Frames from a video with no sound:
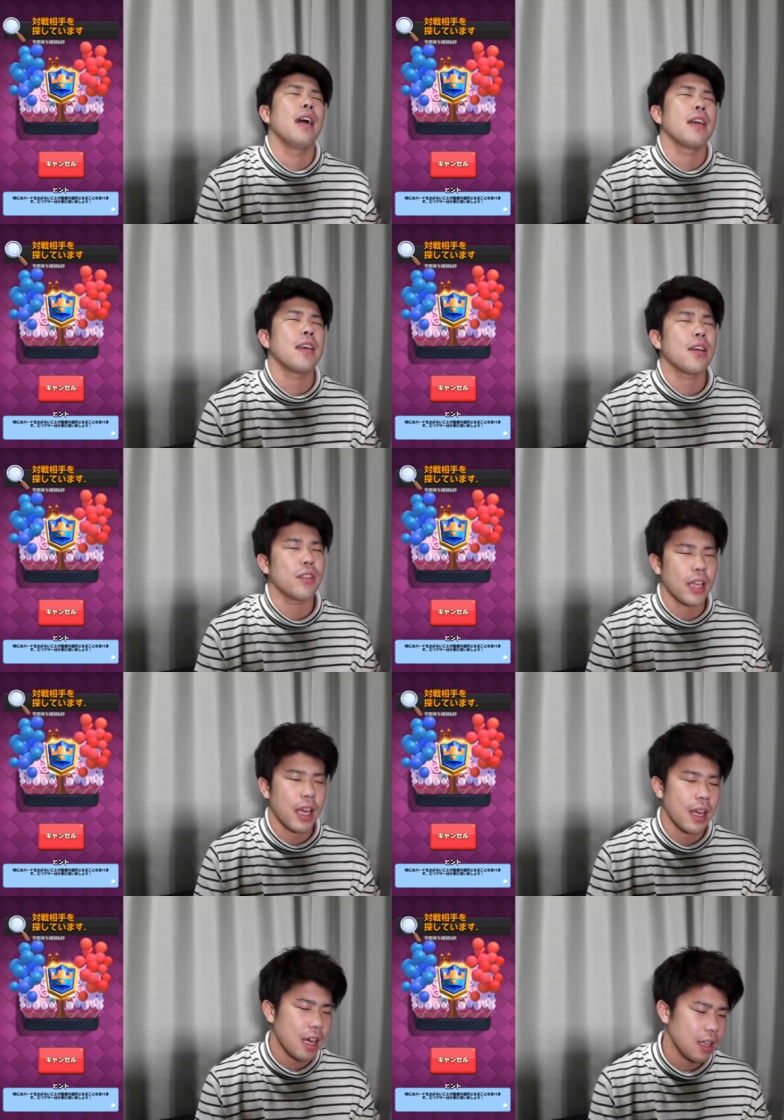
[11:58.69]
結構ね、
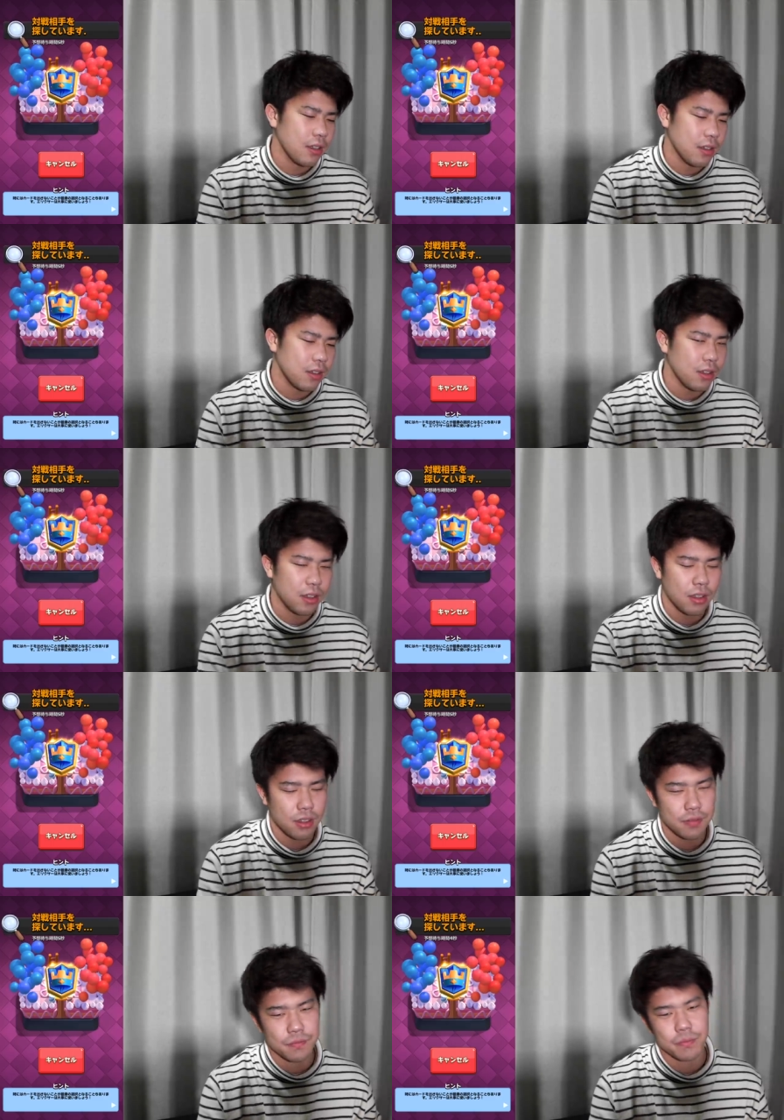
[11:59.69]
あ
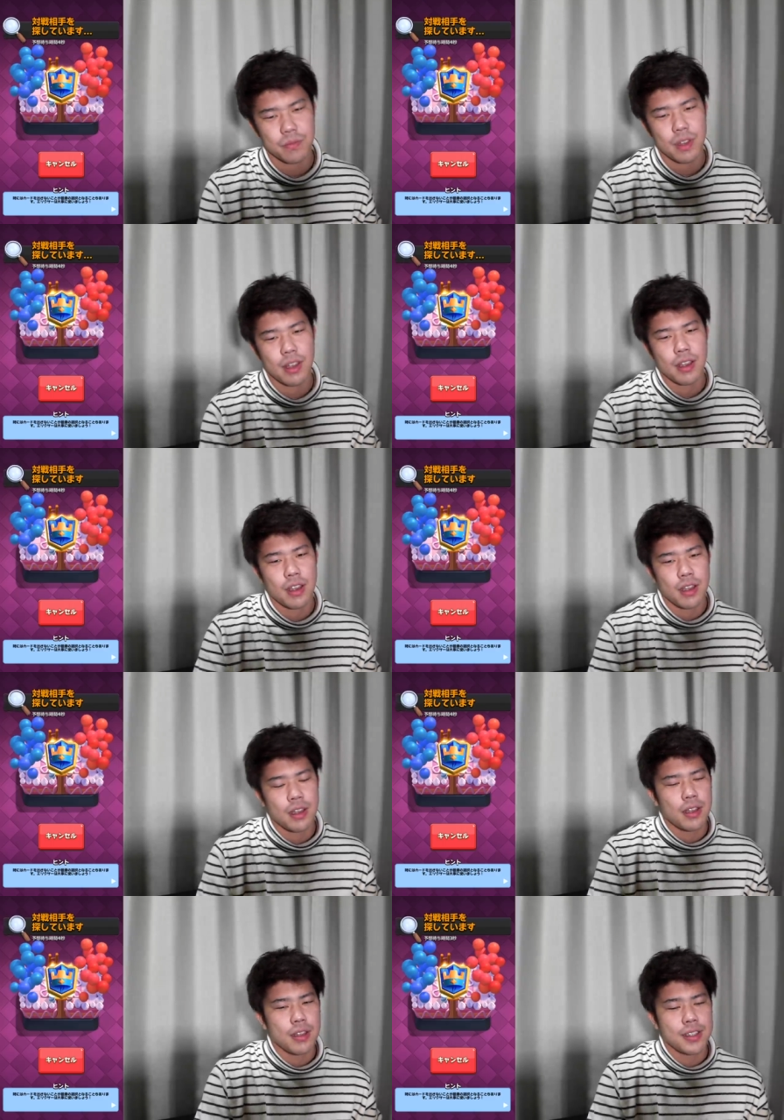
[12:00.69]
のー
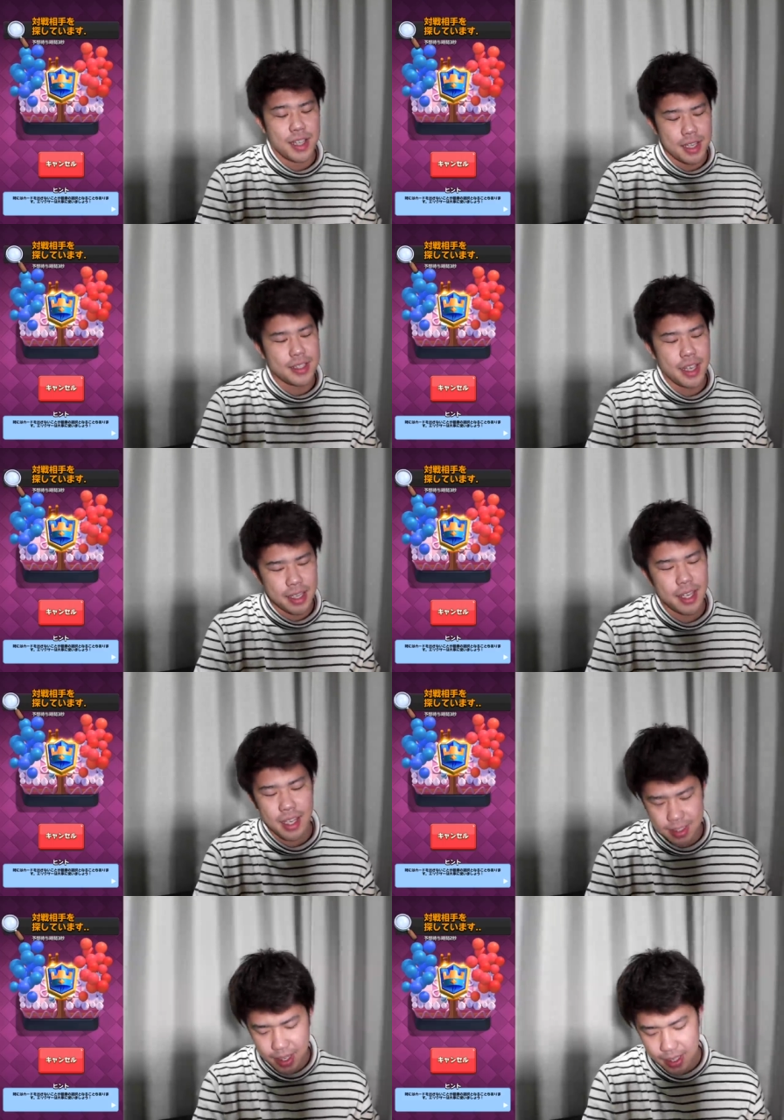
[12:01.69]
せいせいせい
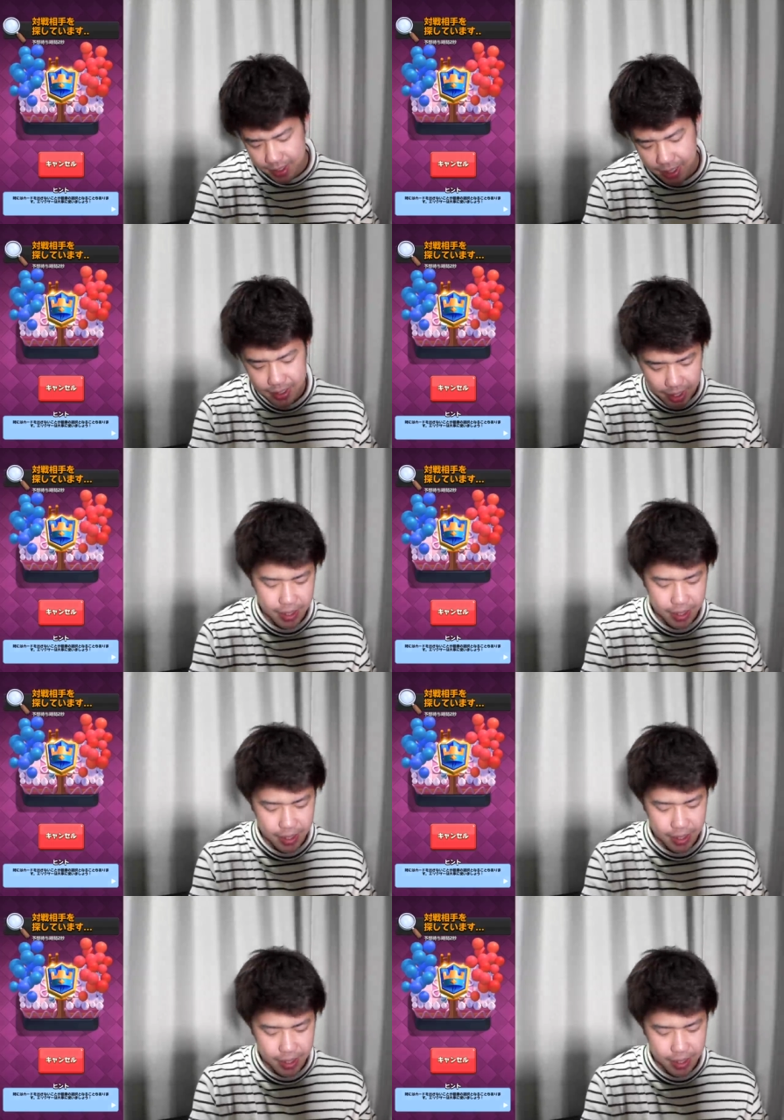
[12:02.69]
せいせいせいっ